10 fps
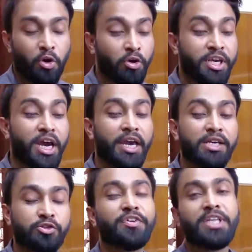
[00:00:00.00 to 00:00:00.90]
और क्या क्या
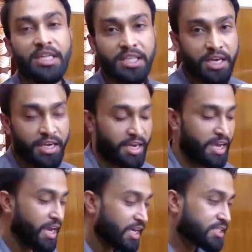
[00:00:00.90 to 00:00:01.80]
सुविधाएँ दी गई हैं
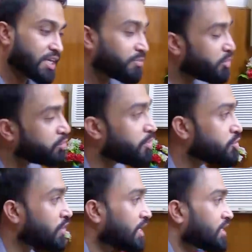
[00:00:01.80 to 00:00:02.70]
सर बहुत बहुत
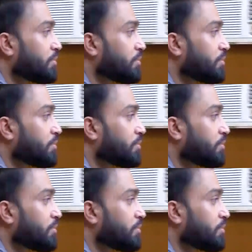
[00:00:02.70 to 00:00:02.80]
स्वागत